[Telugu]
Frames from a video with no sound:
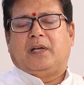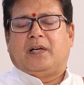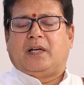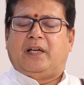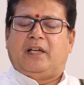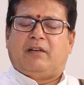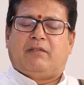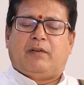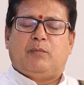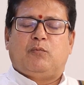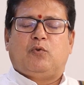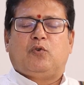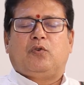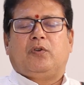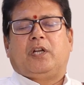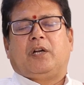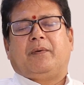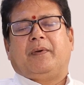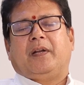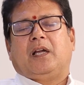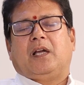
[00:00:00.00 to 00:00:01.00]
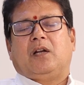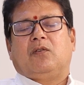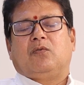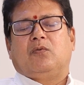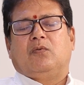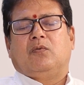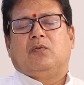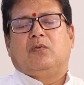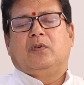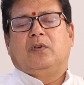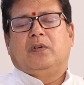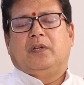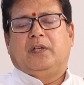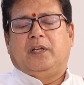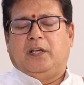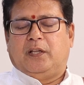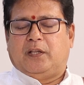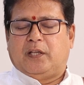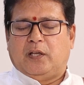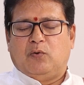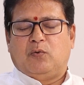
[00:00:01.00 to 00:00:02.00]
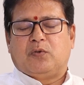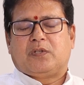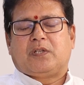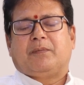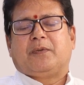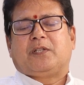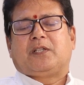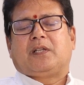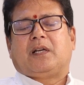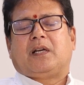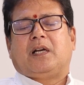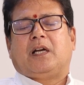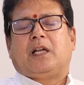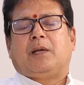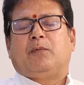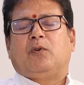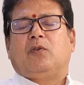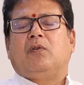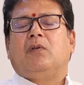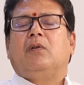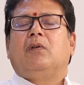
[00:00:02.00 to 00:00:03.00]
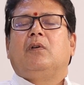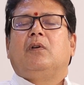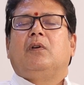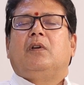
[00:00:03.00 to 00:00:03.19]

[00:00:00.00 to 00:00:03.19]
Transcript: అనగా ఇరవై మూడు ఇరవై నాలుగు ఈ తెలుగు సంవత్సర కాలంలో